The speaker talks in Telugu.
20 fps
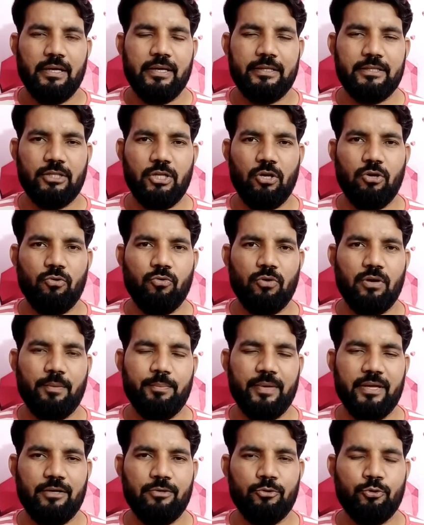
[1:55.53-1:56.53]
ఇందులో కూడా
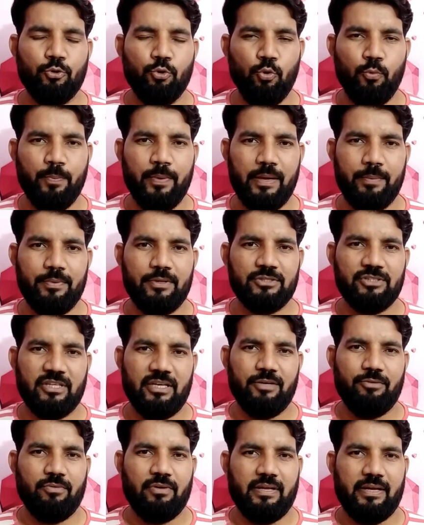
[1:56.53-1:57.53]
మీకు టూ పేపర్స్
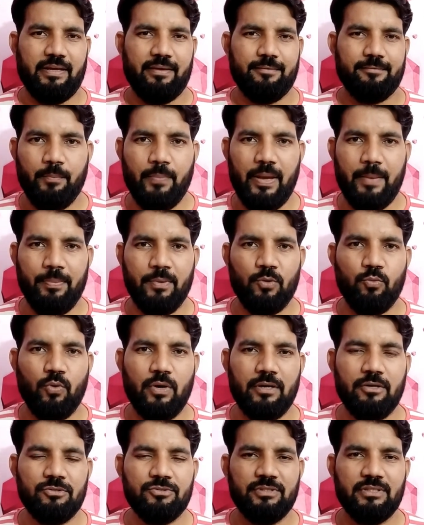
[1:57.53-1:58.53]
అనేవి ఉంటాయి పేపర్
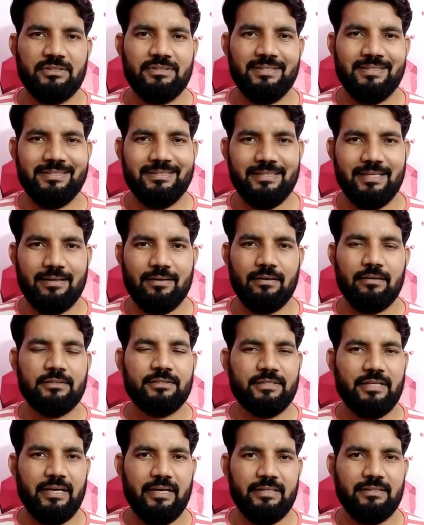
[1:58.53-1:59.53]
వన్ వచ్చేసి జనరల్
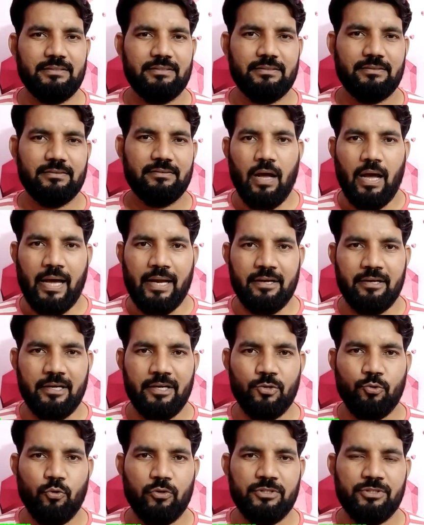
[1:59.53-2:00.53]
స్టడీస్
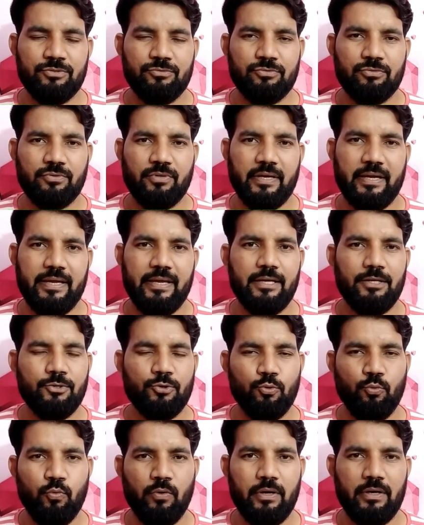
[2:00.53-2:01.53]
హండ్రెడ్ క్వశ్చన్స్ ఉంటాయి
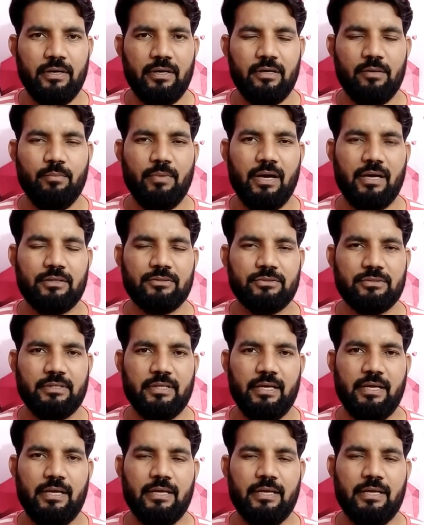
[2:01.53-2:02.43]
టూ హండ్రెడ్ మార్క్స్కి